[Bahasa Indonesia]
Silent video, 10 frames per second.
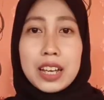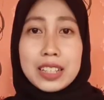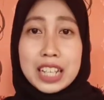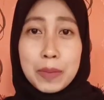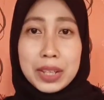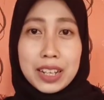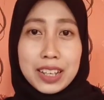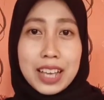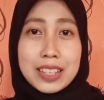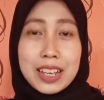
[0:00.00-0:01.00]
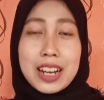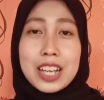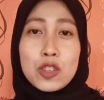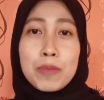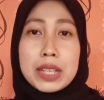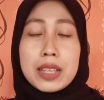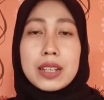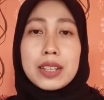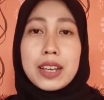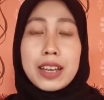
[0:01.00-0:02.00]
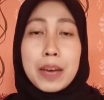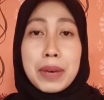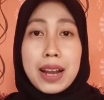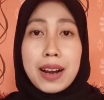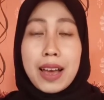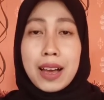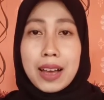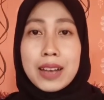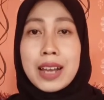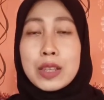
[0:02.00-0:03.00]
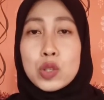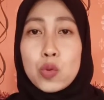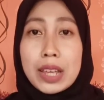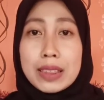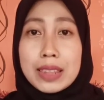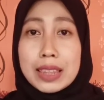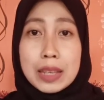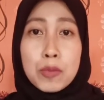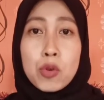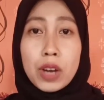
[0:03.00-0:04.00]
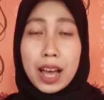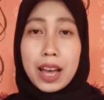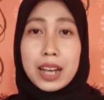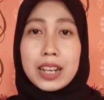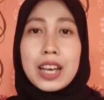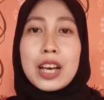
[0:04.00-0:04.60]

jadi bener ya sekarang itu masker jadi kayak barang langka dan sulit ditemukan